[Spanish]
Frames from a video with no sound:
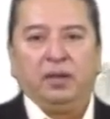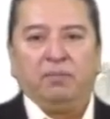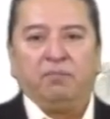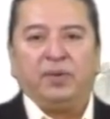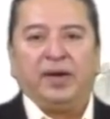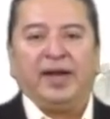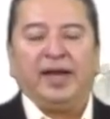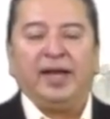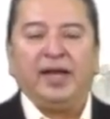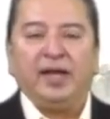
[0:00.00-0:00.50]

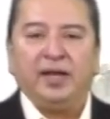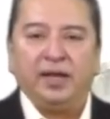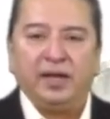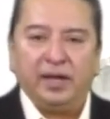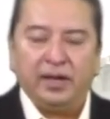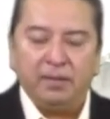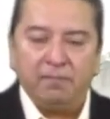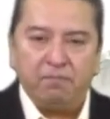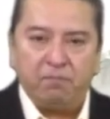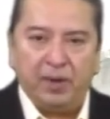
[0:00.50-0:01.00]
para
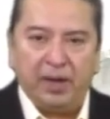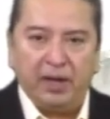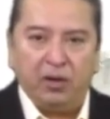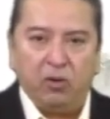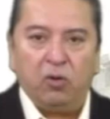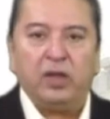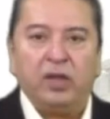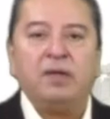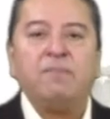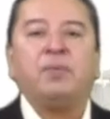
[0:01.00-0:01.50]
generar
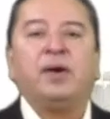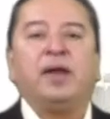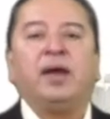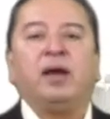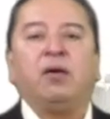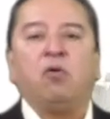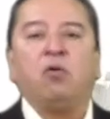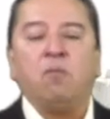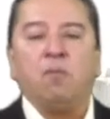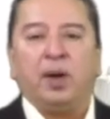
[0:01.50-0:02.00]
empleo y
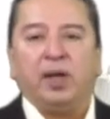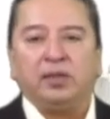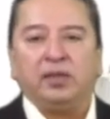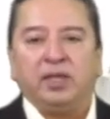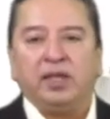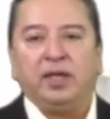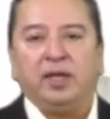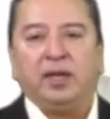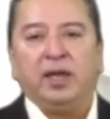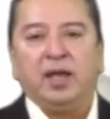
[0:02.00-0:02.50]
para
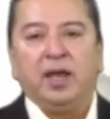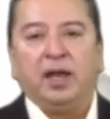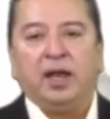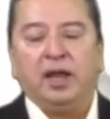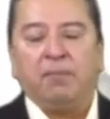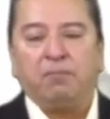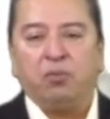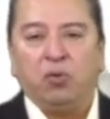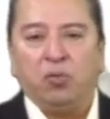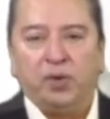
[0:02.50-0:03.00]
combatir
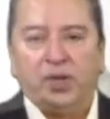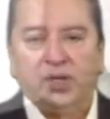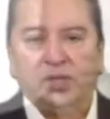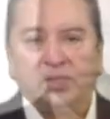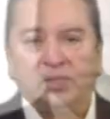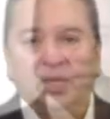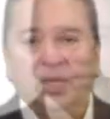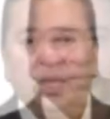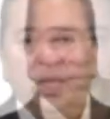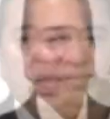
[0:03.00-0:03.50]
la
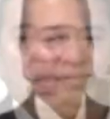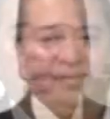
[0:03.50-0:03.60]
pobreza.